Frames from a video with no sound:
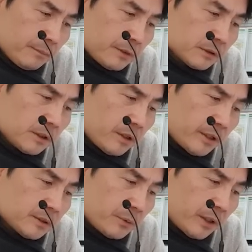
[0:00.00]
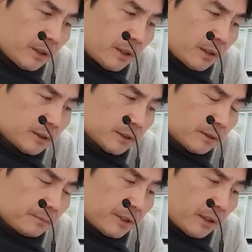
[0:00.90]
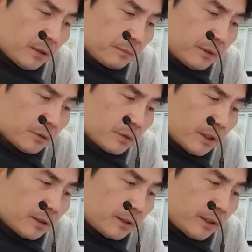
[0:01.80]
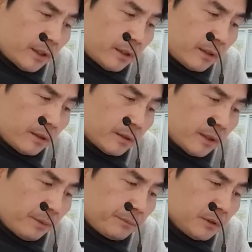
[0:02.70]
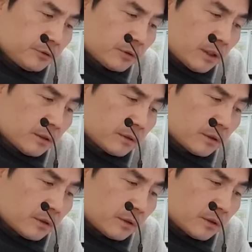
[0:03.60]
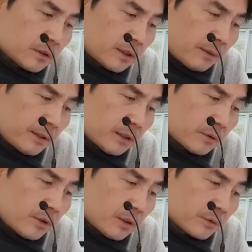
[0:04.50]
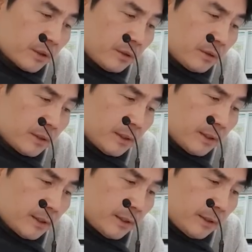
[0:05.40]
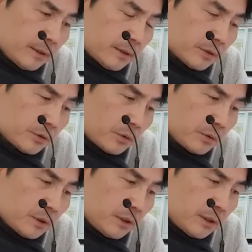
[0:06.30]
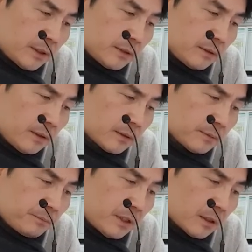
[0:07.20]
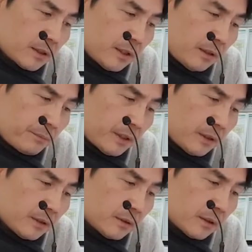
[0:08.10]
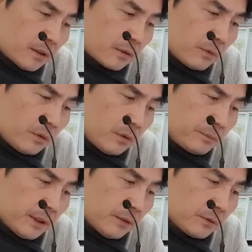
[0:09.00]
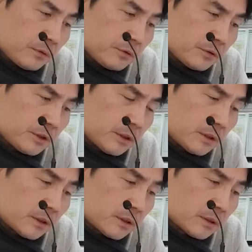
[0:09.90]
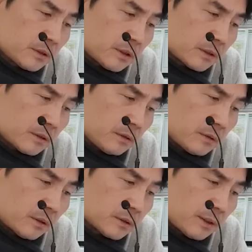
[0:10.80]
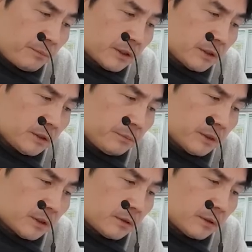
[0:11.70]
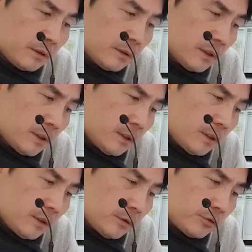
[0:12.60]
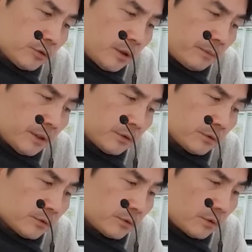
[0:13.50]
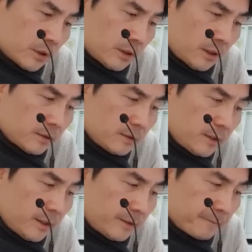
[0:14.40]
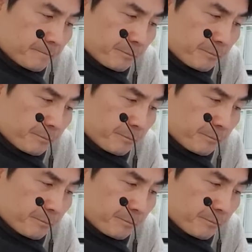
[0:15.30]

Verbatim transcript: 버크셔 해서웨이가 지금 대량 매도를 했는데 애플 주가는 더 담았다고 하고요. 어, 소로스는 테슬라 급락 때 베팅을 하고 펠로톤 주식 사서 어, 삼백칠십 퍼센트 추가 매수 이렇게 돼 있는데,